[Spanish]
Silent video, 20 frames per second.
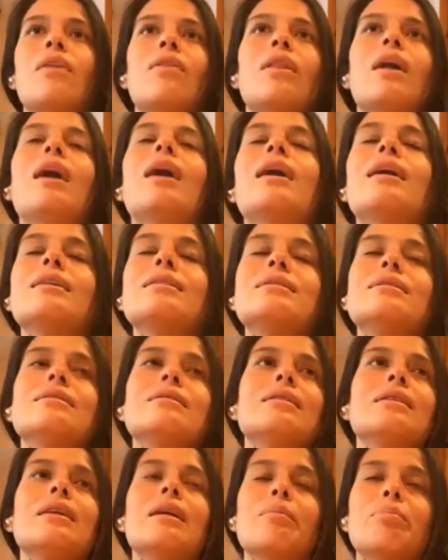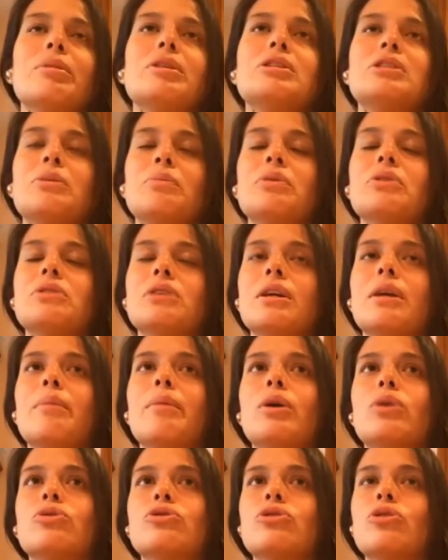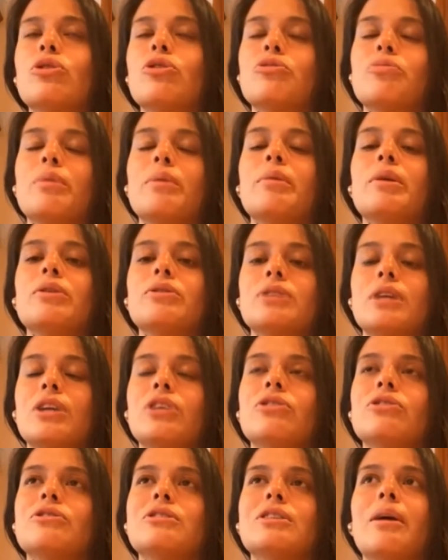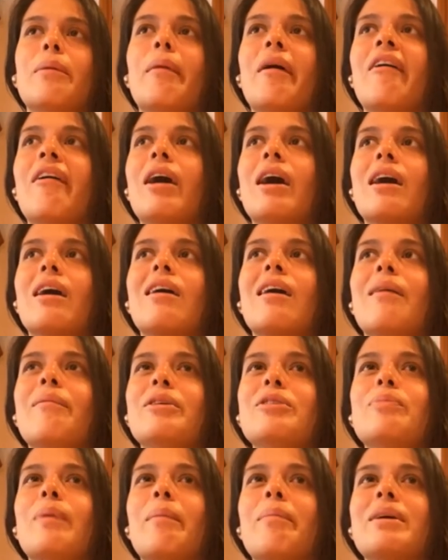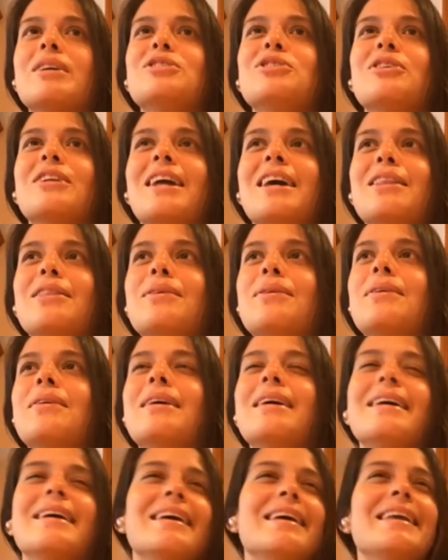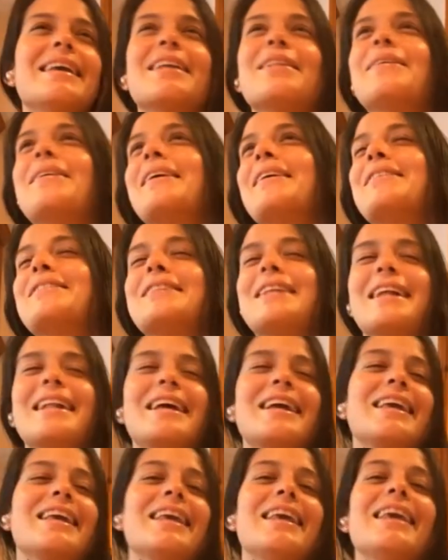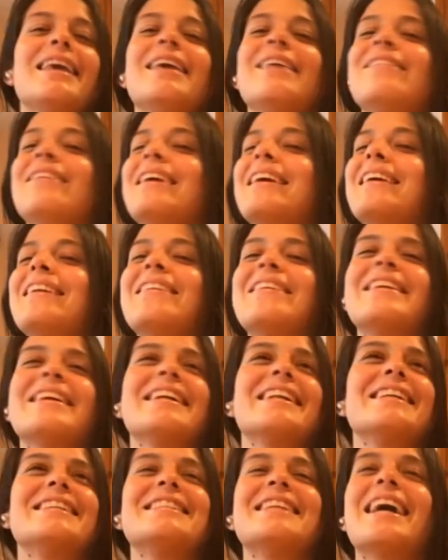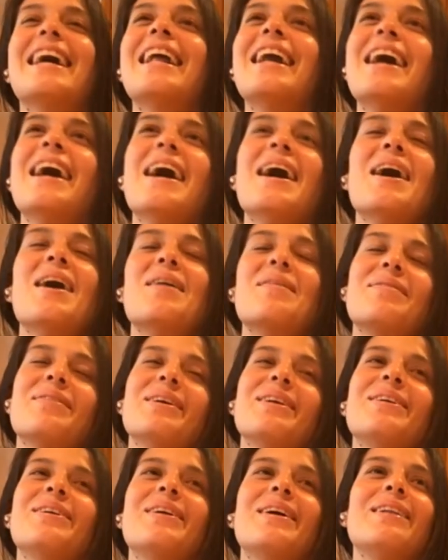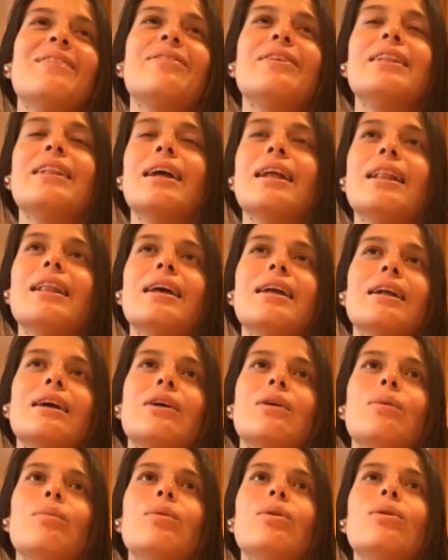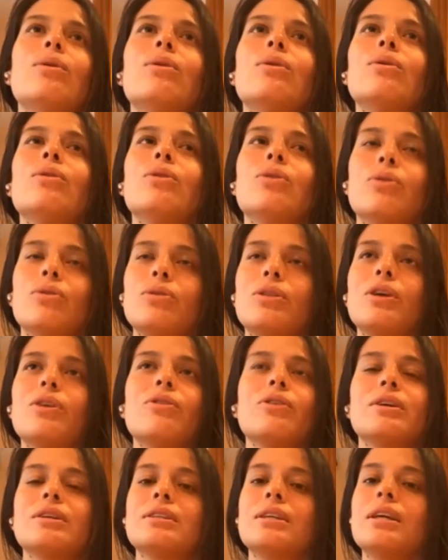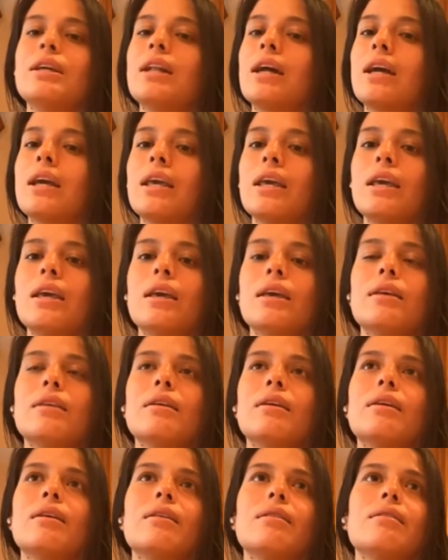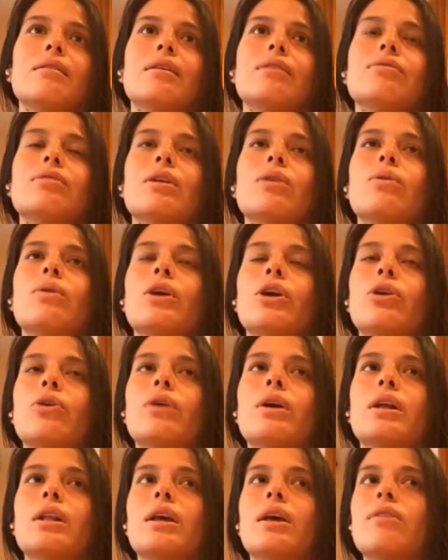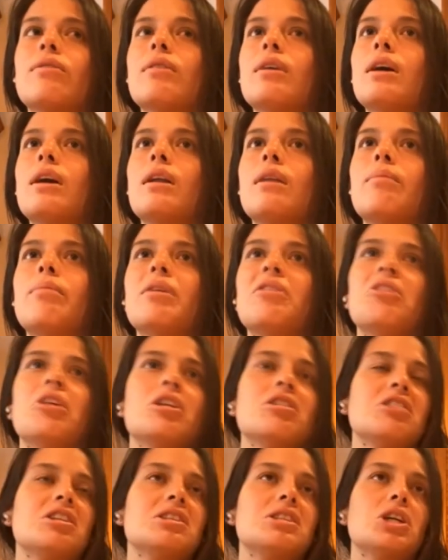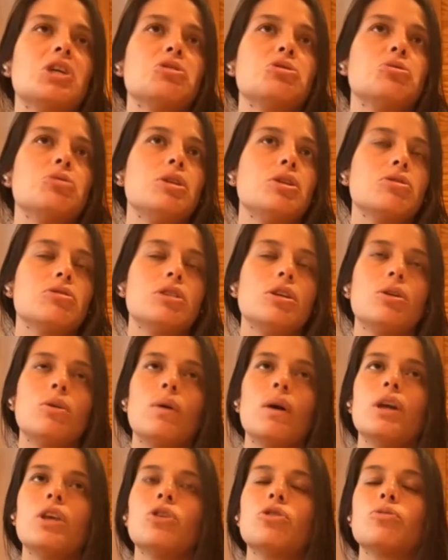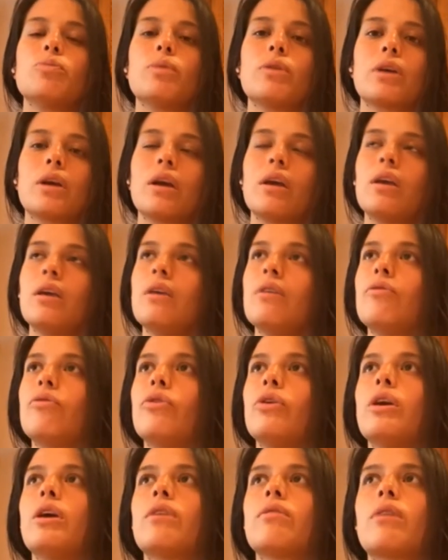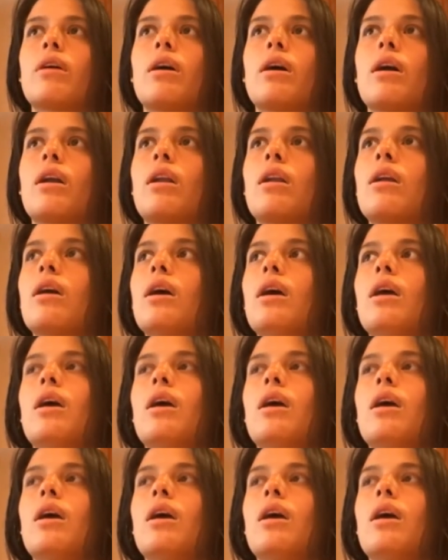nada, al principio sí que me costó los primeros años, llamaba a mis papás llorando, ya no quiero estar aquí, me quiero regresar, pero al final era como, no, tengo que seguir aquí, eh, es, algo que yo quería hacer. Vivía en Estados Unidos cinco años porque ahí fui a sacar